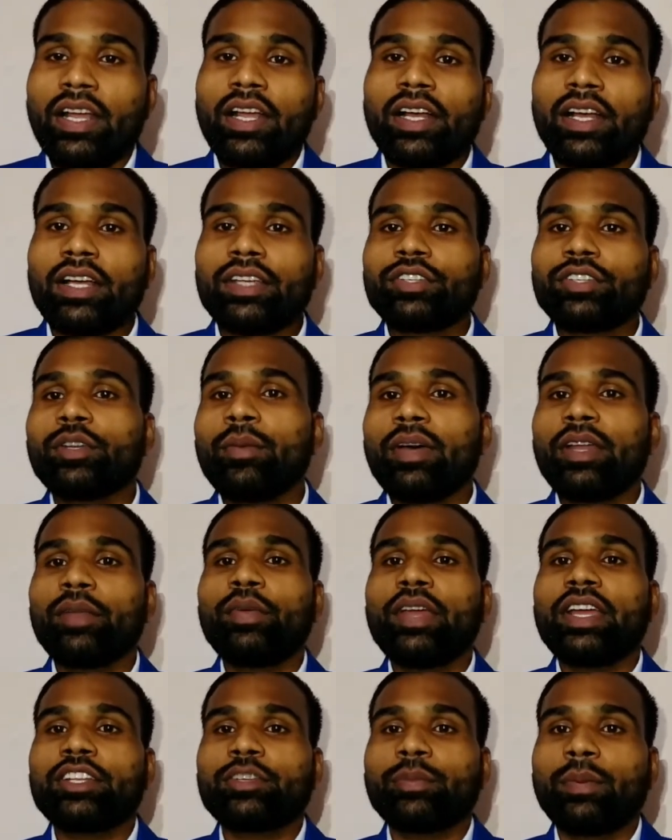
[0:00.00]
कस्टमर
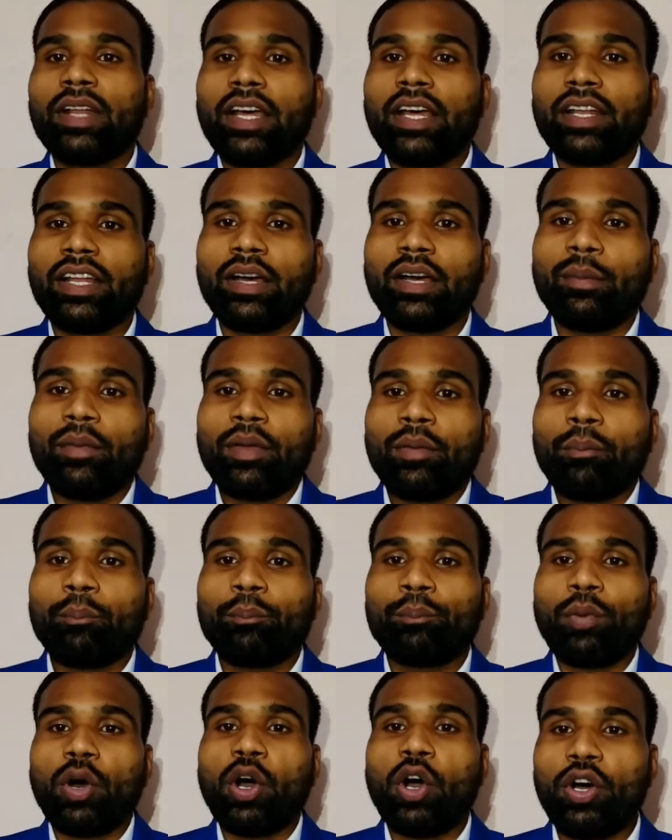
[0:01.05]
बेस बनाना
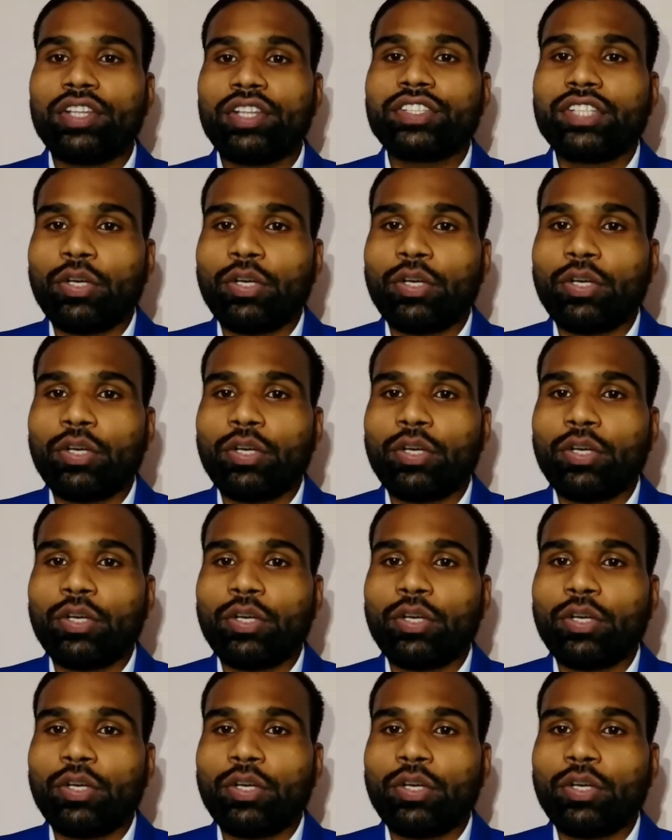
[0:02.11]
बहुत